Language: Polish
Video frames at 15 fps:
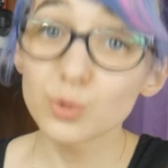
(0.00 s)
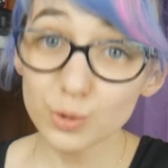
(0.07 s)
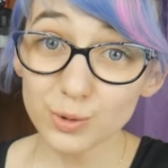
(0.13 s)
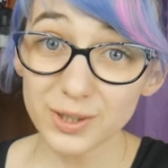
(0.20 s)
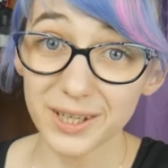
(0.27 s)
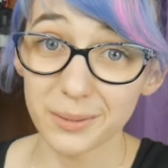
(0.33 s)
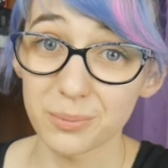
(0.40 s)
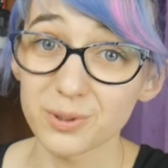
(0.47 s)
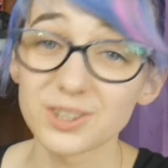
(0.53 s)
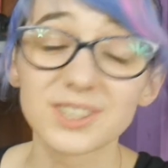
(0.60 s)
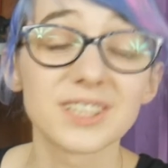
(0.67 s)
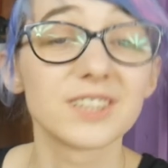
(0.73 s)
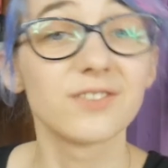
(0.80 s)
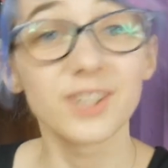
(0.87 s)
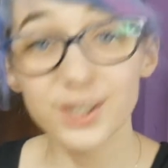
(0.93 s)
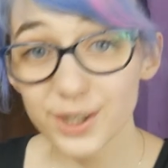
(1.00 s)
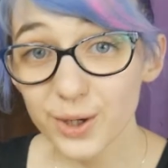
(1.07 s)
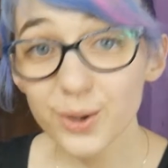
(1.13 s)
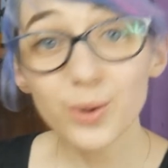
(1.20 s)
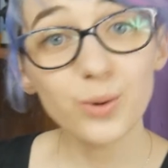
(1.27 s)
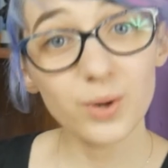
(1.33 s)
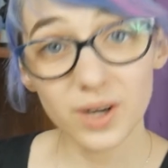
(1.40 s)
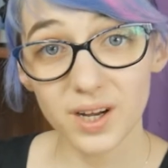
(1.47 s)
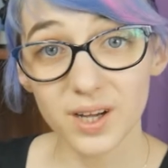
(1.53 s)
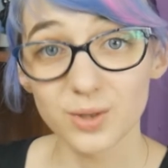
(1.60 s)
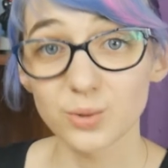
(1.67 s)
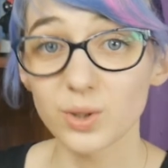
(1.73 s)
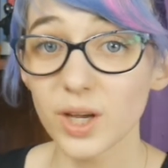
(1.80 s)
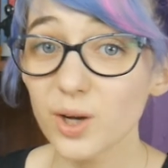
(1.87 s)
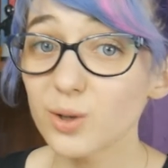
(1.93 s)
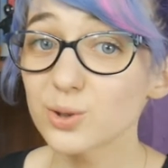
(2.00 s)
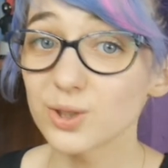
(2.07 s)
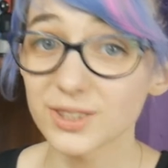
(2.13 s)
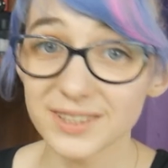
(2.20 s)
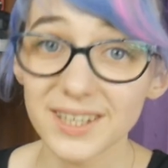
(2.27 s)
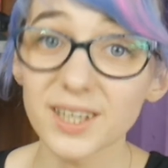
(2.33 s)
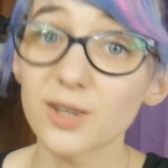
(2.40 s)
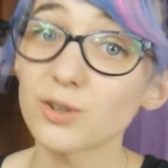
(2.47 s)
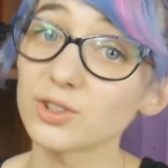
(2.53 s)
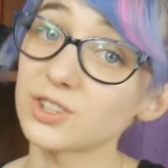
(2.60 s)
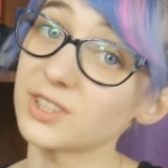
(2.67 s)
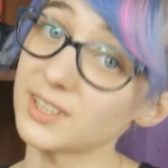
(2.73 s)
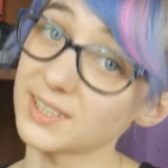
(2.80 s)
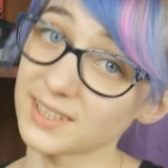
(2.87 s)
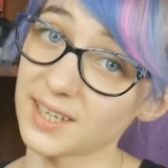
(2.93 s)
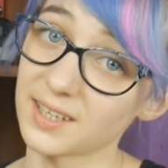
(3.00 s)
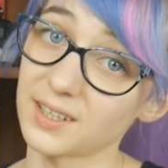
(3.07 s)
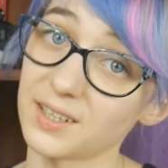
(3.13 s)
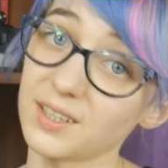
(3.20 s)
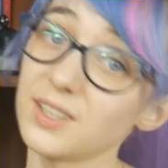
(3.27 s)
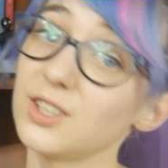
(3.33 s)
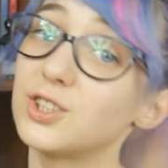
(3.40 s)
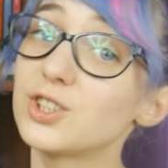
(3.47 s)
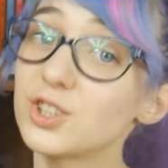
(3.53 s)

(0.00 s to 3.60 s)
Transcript: Tutaj podczas wielkiego huraganu jajko zostaje roztrzaskane i